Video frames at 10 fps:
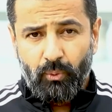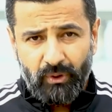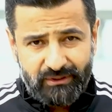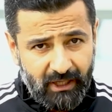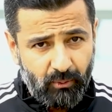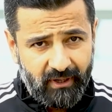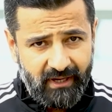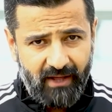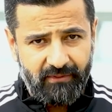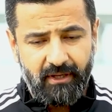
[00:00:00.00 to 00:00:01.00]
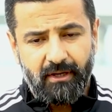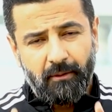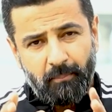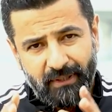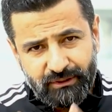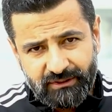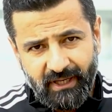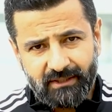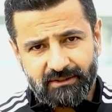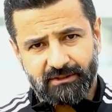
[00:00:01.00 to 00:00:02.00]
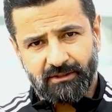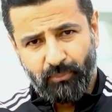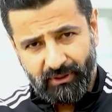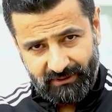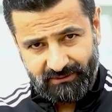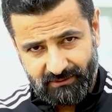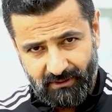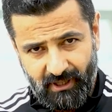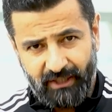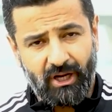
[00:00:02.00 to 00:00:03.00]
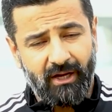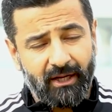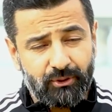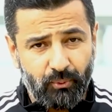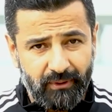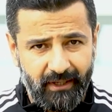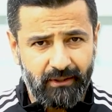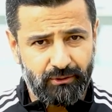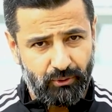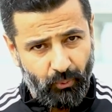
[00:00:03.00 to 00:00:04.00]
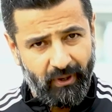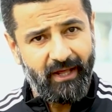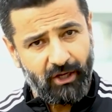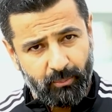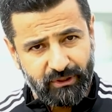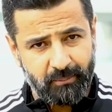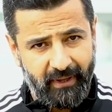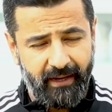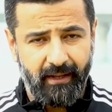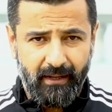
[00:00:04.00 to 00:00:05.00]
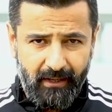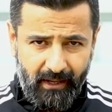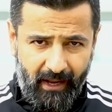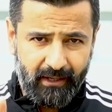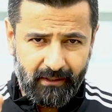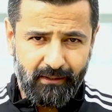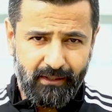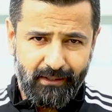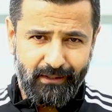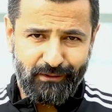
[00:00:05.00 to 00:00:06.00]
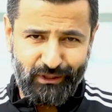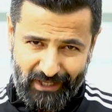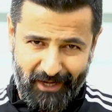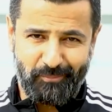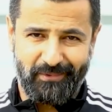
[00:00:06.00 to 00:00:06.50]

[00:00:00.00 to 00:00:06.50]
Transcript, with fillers: والجدول الرياضي من شخص مختص عشان لا تكون انت وغيرك من سمعنا حقل تجار